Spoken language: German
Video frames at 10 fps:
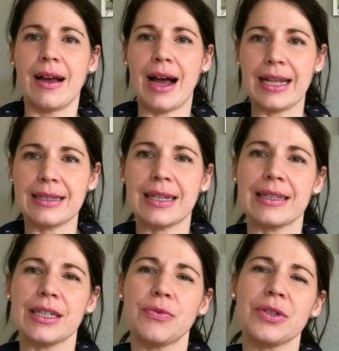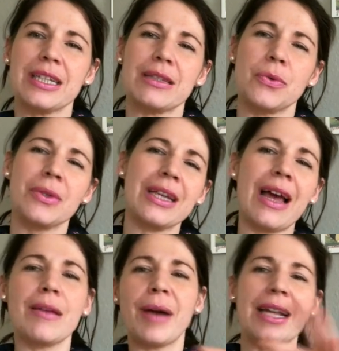Ansätze. Ich würde es jetzt
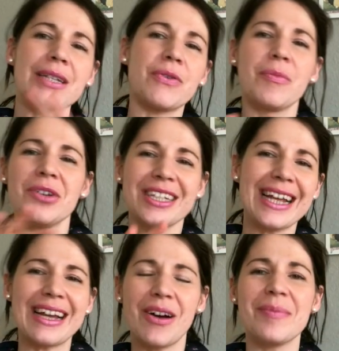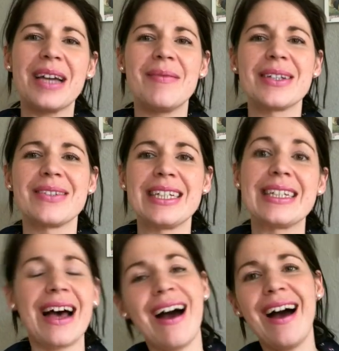ungern beides vermischen. Ja, dann kommt ja immer so
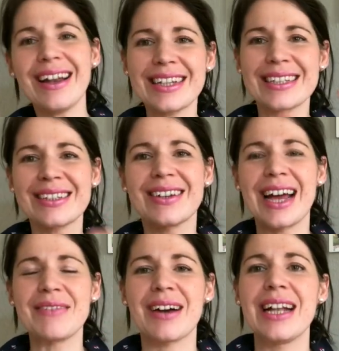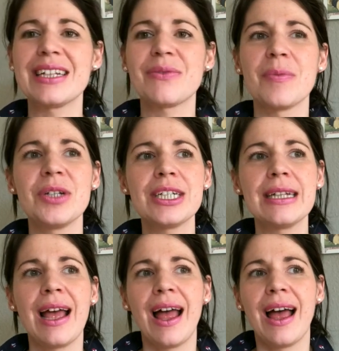dieses, ach, lasst uns doch einfach alles vermischen.
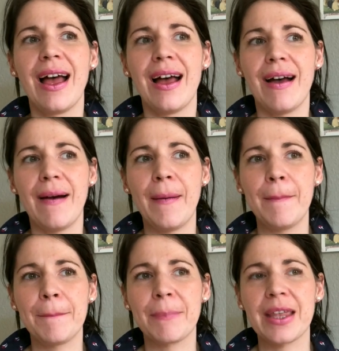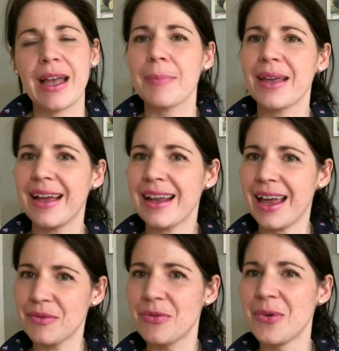Ähm, ich habe gern
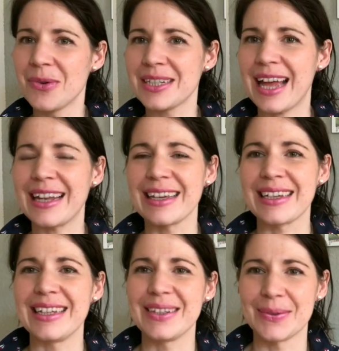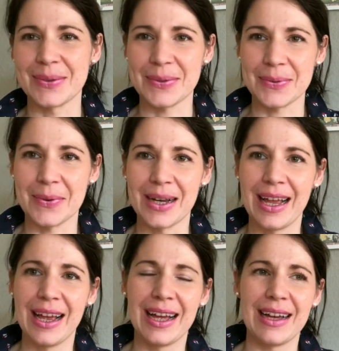einen Fokus, eine Richtung. So.
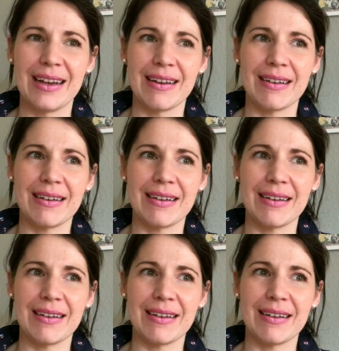Äh,